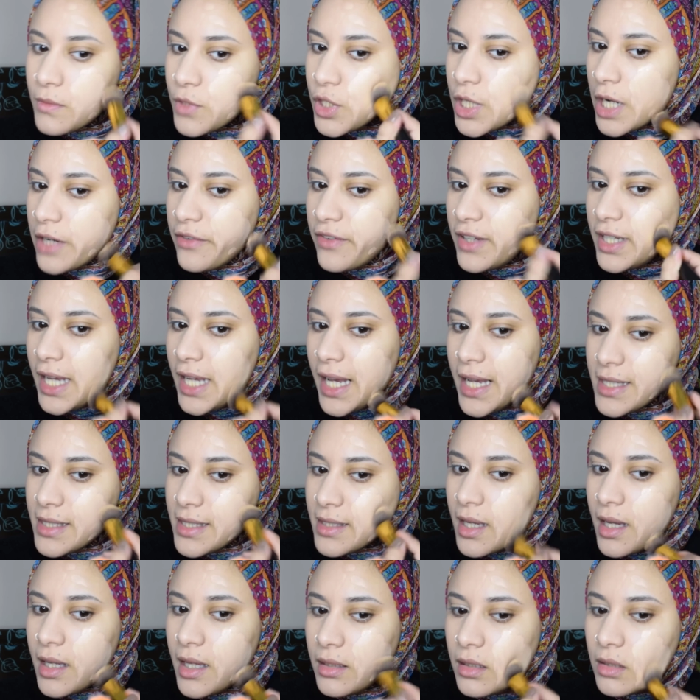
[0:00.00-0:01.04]
مش عارفه ليه
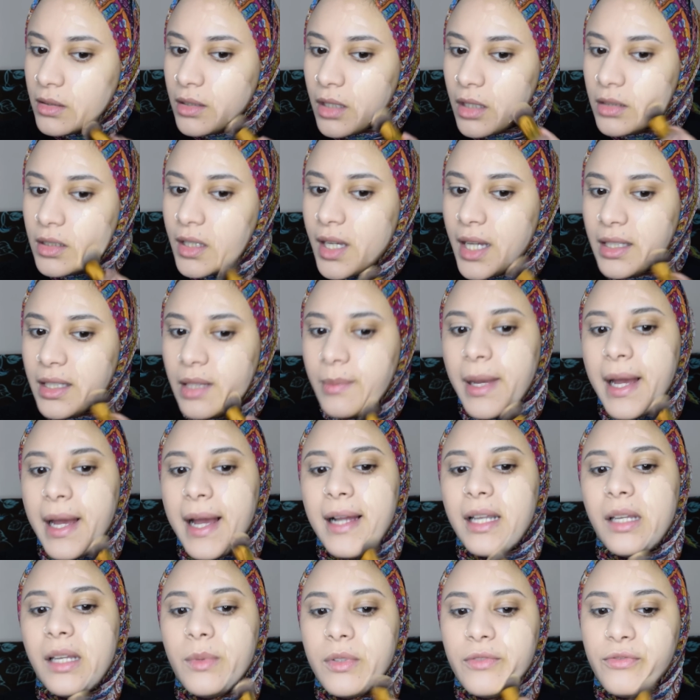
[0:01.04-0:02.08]
حاسه ان التغطيه هتبقى
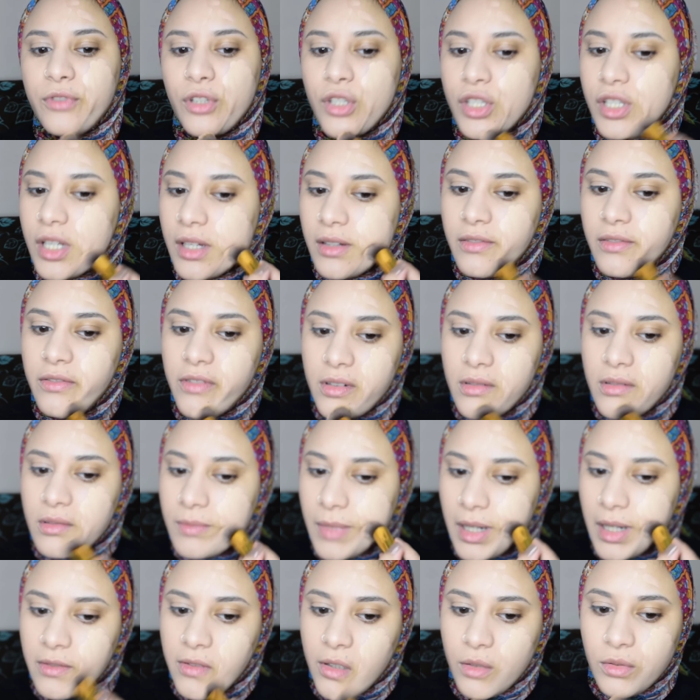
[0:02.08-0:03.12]
اعلى بالفرشه في مع
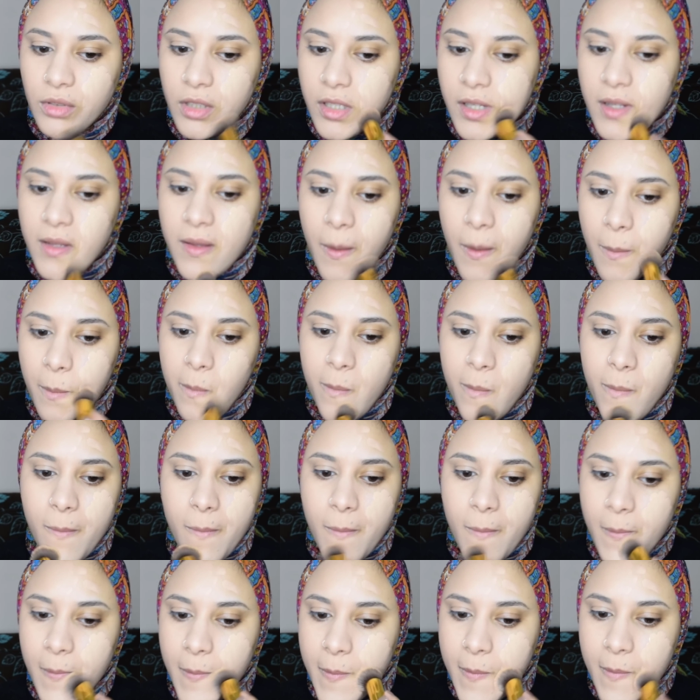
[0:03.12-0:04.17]
الفاونديشن ده
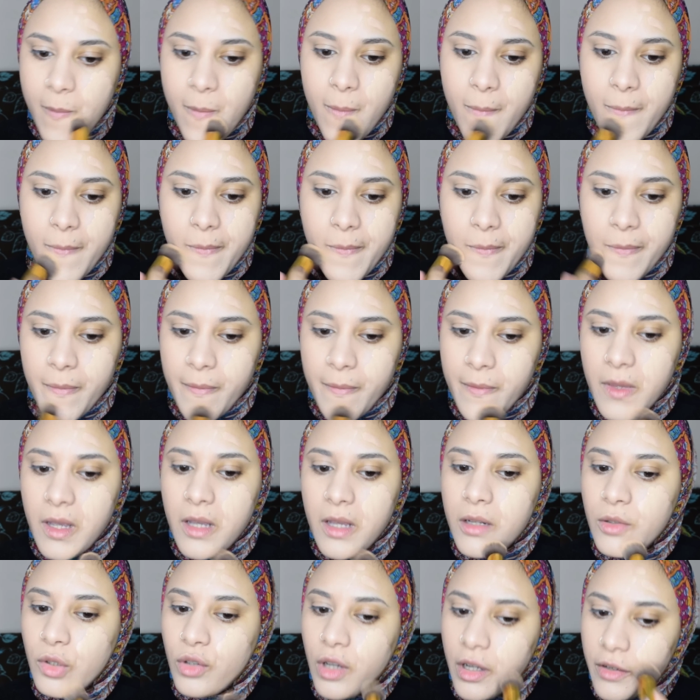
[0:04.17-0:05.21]
لان يعني
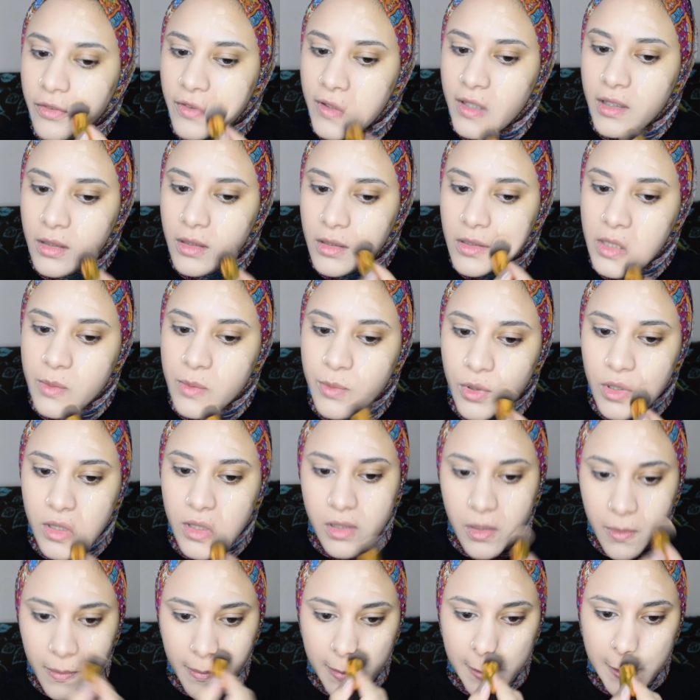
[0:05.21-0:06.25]
انتوا عارفين ان الاسبونج
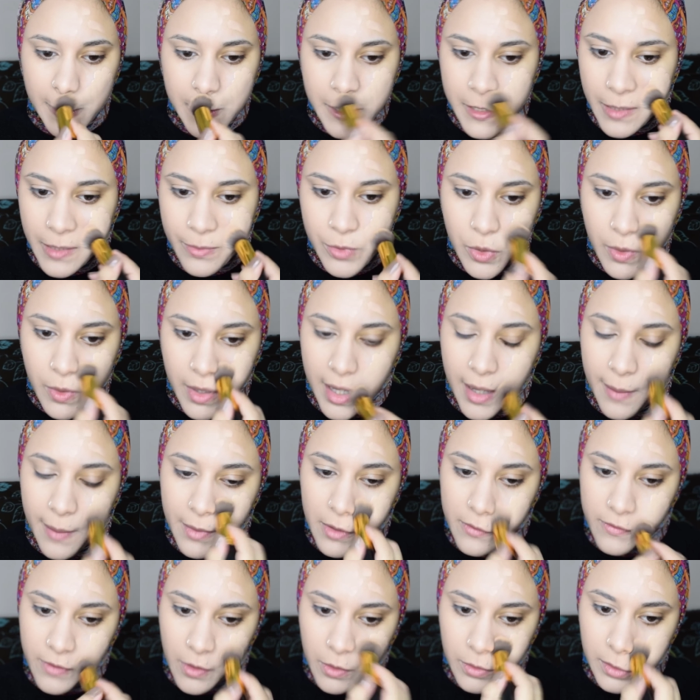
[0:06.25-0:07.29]
بتشرب شويه من
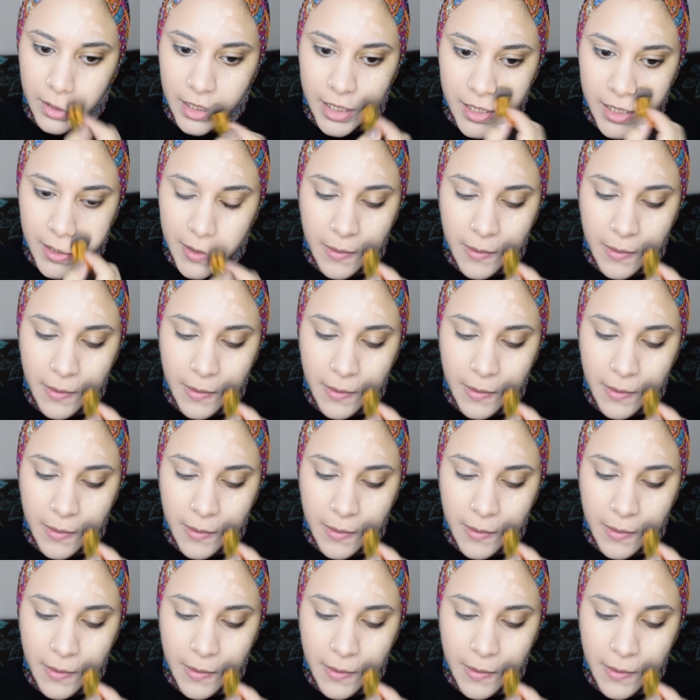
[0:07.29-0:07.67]
الفاونديشن